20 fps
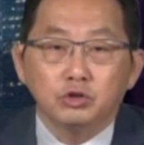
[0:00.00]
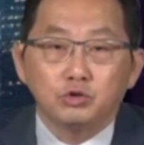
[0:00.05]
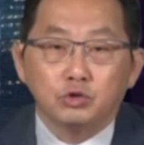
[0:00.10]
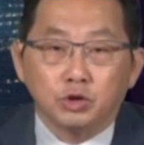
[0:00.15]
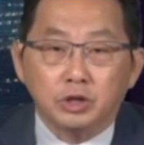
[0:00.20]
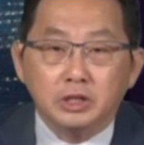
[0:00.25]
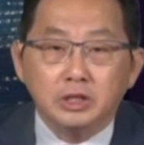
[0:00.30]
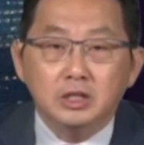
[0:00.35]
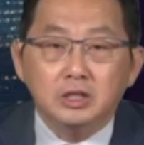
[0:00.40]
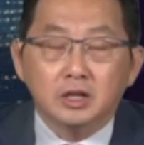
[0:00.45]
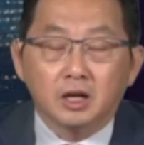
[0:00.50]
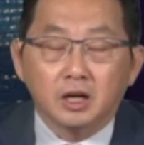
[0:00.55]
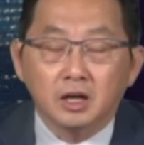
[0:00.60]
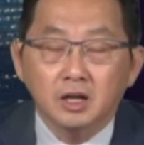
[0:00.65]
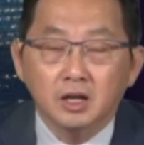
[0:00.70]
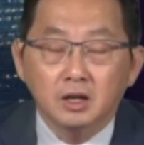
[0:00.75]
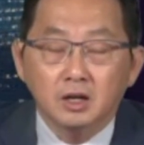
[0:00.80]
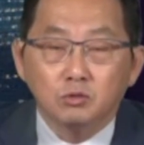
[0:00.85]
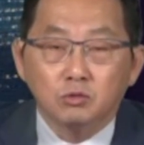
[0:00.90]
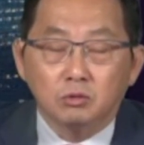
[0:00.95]
的权利啊？
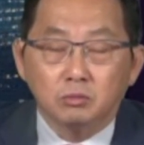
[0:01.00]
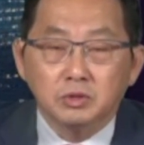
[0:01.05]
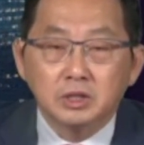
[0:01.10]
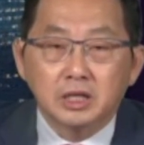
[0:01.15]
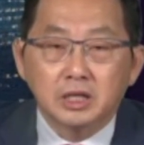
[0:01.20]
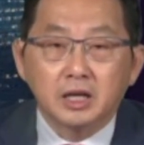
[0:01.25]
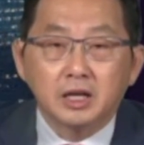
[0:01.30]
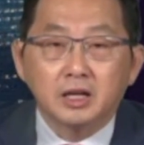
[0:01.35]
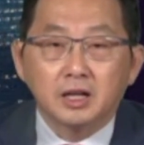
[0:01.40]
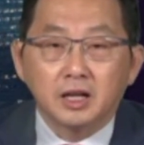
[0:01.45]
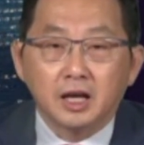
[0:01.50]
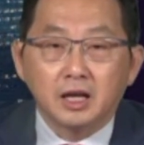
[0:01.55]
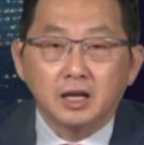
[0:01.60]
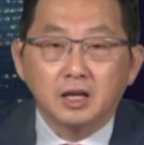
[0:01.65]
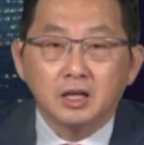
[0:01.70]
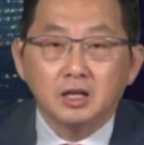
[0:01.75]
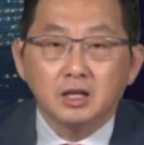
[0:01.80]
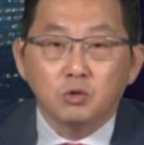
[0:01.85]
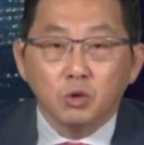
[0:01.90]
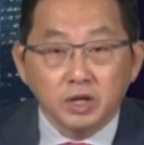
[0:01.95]
我们可以
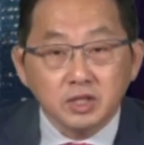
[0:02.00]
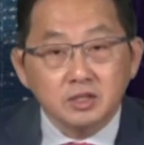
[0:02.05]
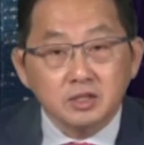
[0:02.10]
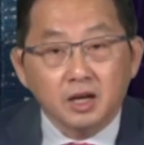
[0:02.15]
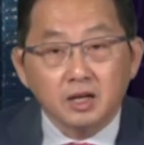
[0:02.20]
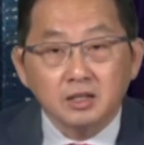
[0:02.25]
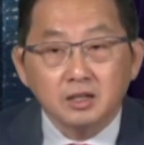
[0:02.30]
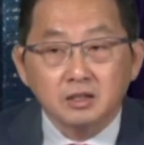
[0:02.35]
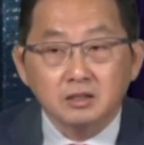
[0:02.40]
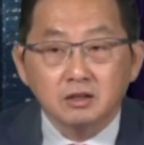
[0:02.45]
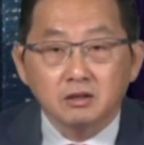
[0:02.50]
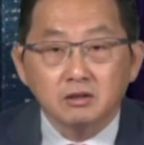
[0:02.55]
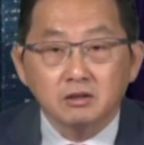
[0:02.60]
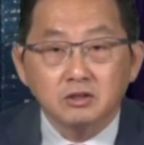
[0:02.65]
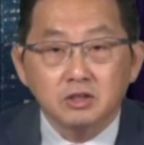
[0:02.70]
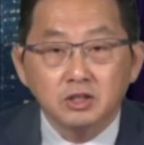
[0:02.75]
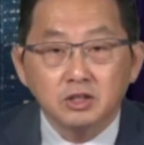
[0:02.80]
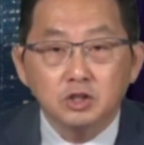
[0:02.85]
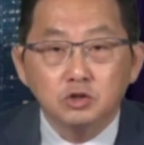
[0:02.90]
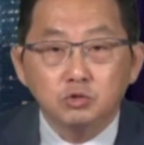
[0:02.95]
来观察呢，到底
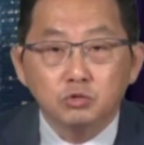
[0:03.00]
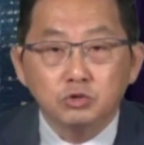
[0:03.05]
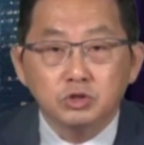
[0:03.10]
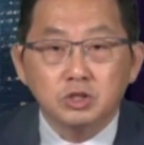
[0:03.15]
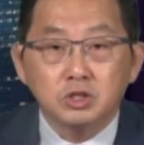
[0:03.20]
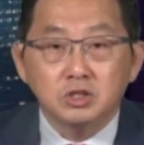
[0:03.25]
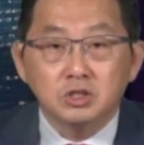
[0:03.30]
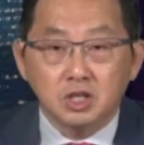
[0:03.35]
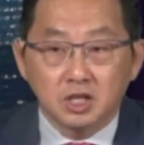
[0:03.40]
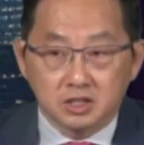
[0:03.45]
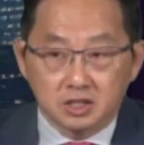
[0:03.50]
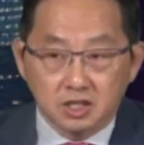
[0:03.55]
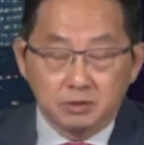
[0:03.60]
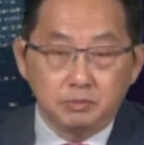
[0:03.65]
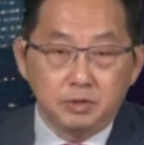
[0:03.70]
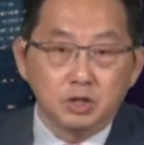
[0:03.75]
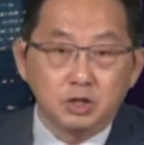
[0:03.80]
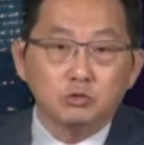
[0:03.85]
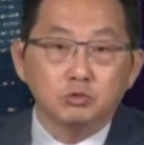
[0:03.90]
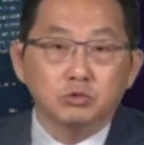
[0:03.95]
滴滴出行现在在
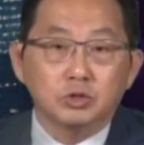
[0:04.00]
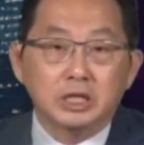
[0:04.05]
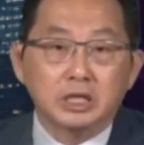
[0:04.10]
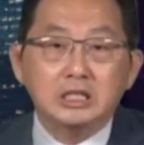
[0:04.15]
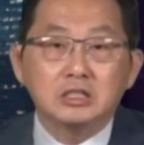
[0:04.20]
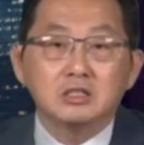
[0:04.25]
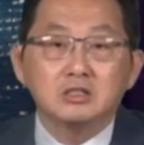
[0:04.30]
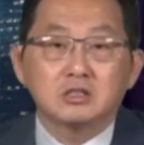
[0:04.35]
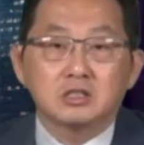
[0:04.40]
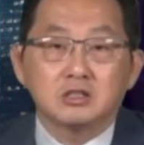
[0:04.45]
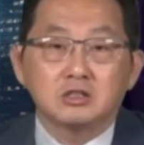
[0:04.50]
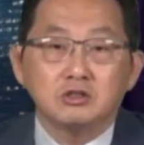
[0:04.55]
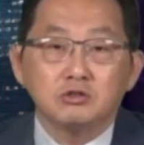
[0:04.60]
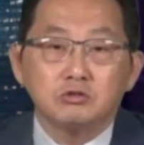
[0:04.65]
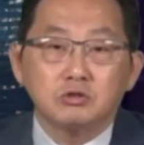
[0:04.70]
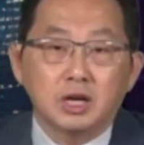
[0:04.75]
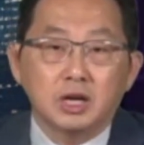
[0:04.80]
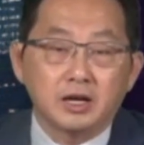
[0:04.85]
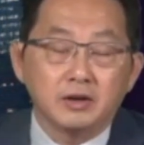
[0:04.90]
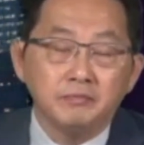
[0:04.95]
美股一直持
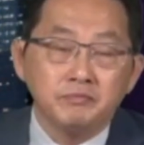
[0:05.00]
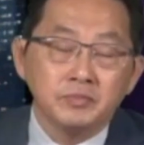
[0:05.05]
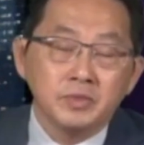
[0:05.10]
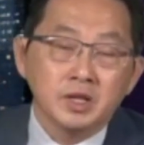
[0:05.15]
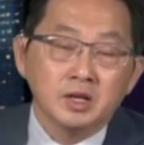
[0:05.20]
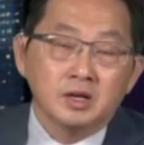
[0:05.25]
续在。